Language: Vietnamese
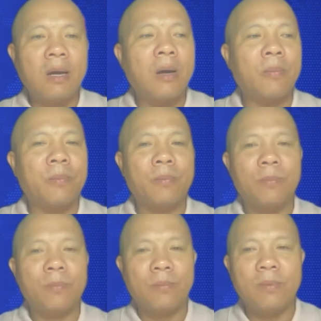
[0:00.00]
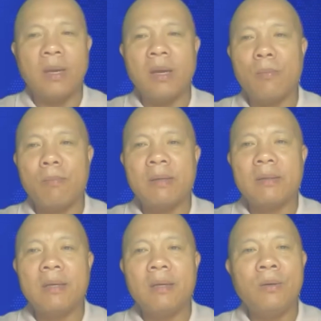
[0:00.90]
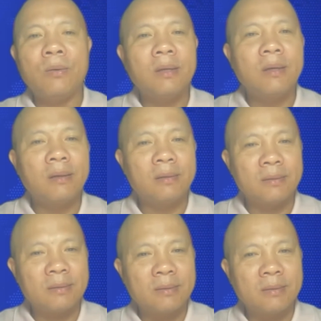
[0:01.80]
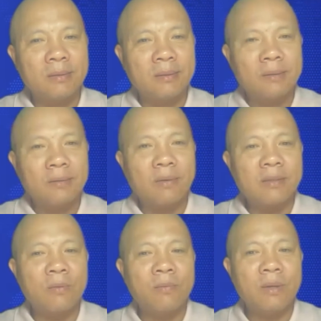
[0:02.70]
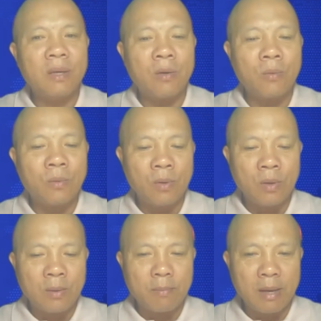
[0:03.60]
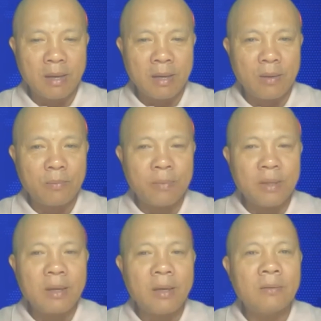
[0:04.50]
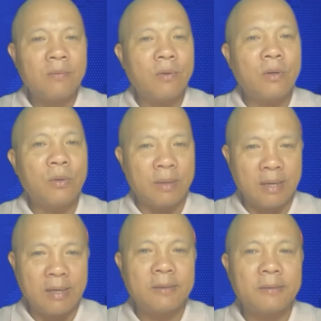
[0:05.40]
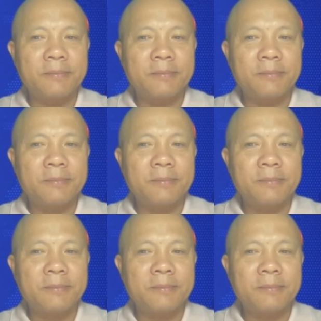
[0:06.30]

học dạy học bằng tình yêu thương và sống với nhau bằng cái lòng biết ơn vô điều kiện.